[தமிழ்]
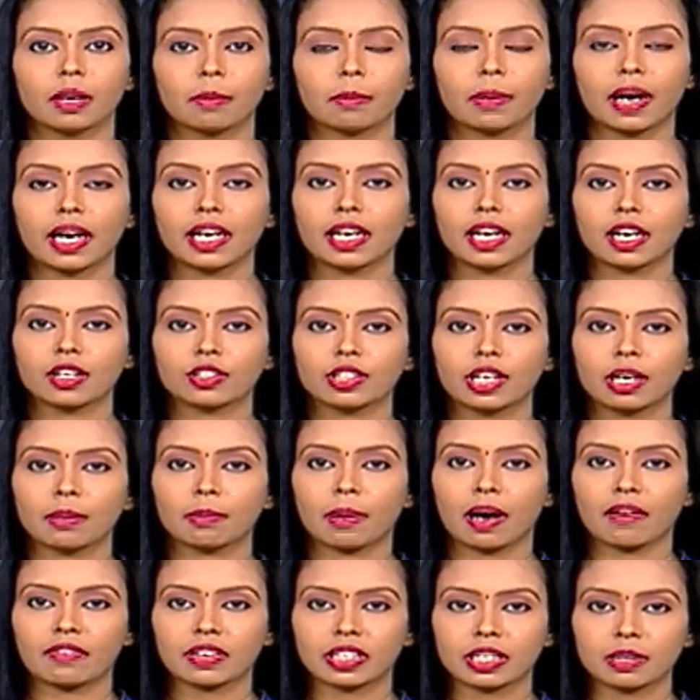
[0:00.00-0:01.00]
மயிலாடுதுறை
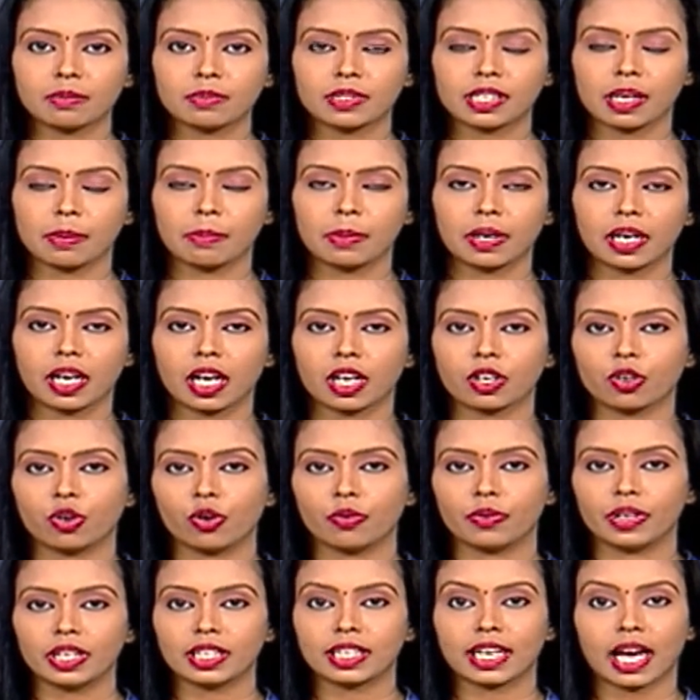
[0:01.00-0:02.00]
மாவட்டம் செம்பனார்
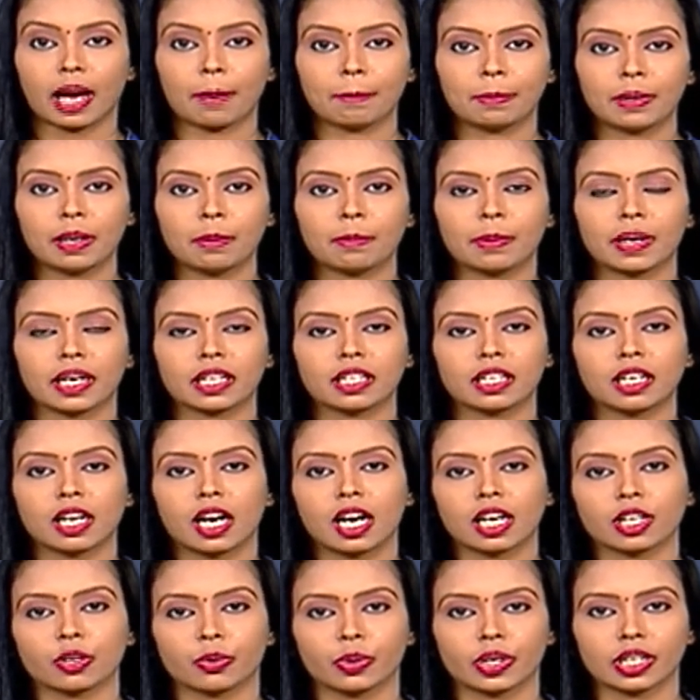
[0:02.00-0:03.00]
கோவில் கேப்டன் பிறந்த
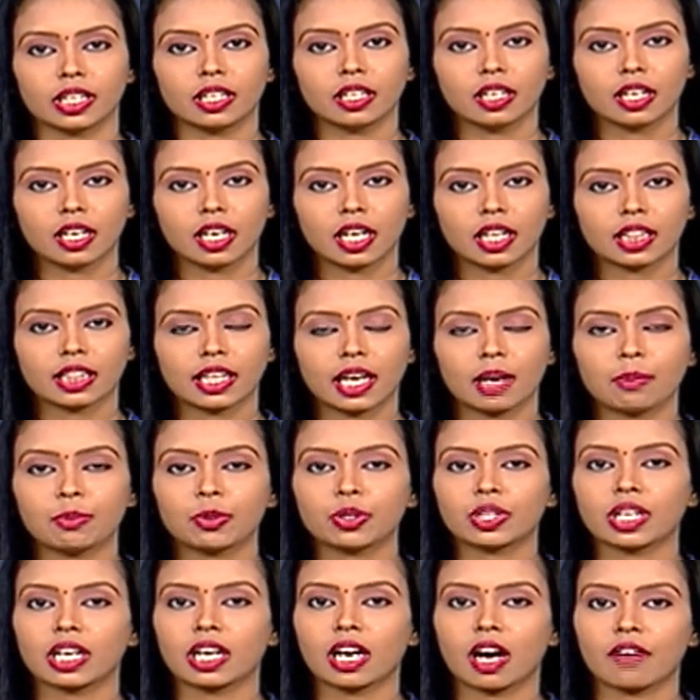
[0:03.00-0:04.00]
நாளையொட்டி
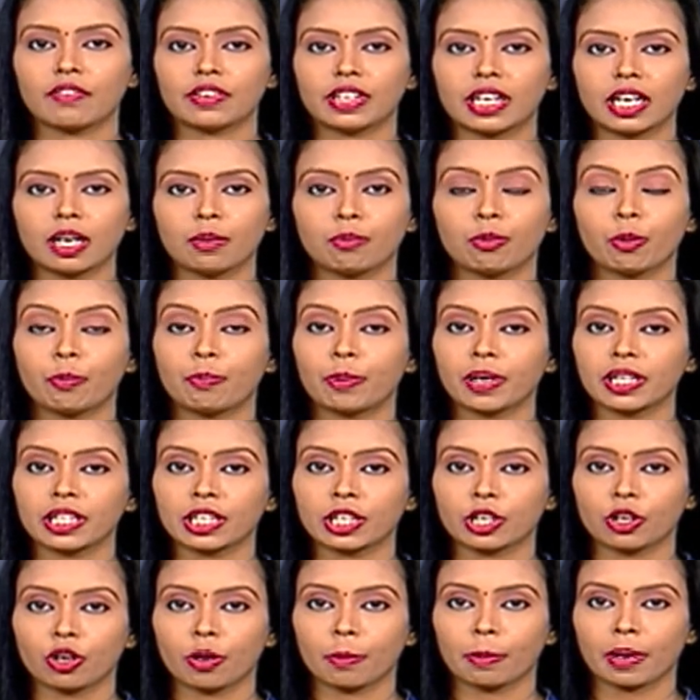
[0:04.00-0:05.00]
தேமுதிகவினர் முப்பது
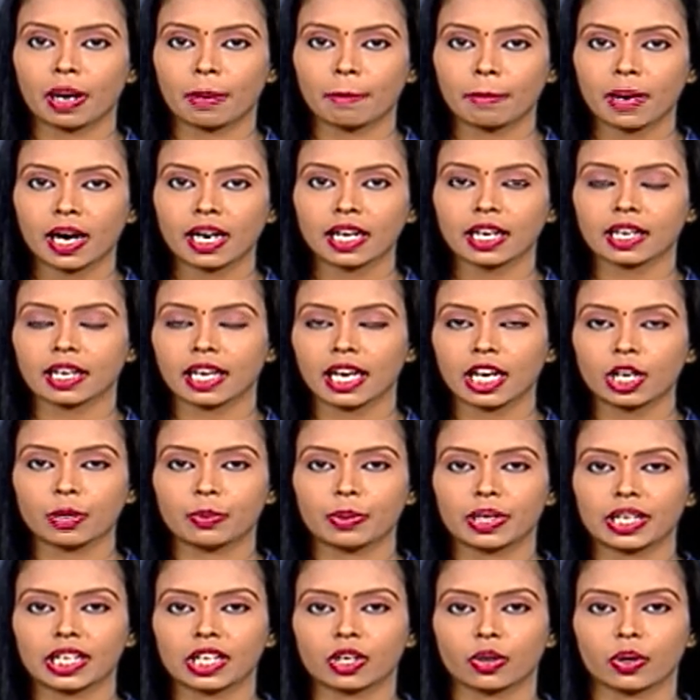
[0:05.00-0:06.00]
கிலோ பிரம்மாண்ட கேக்
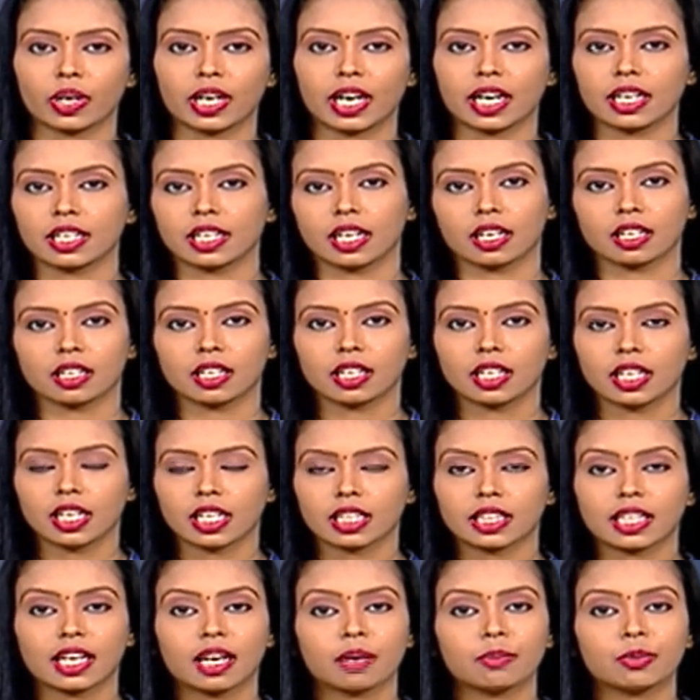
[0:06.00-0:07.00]
வெட்டி கொண்டாடினர்
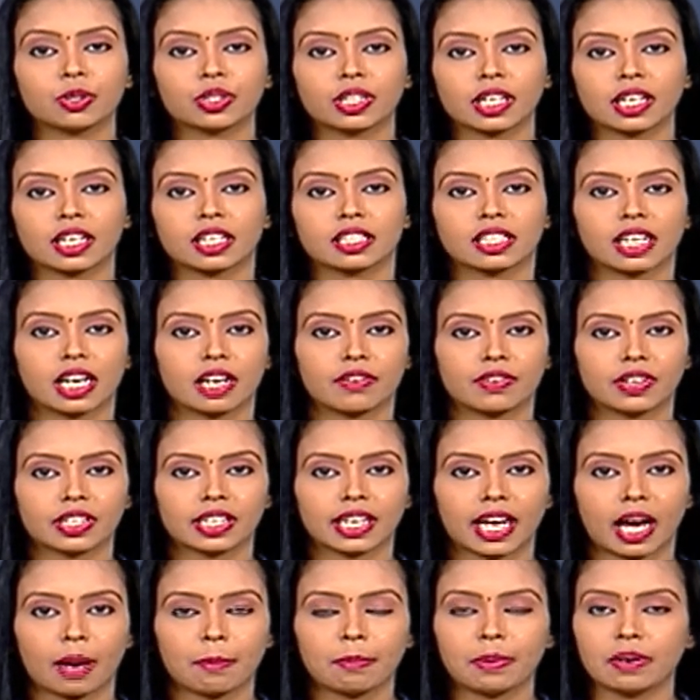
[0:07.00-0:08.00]
தேமுதிக தலைவர்
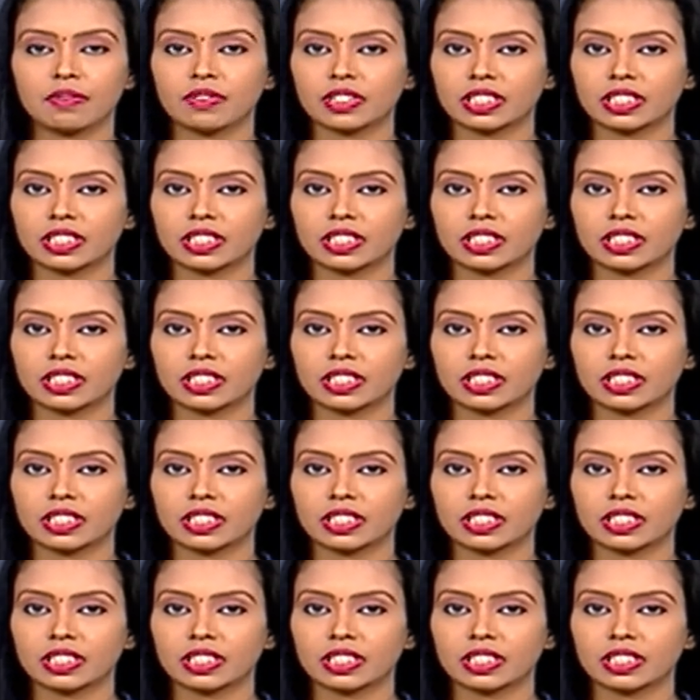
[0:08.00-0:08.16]
கேப்டன்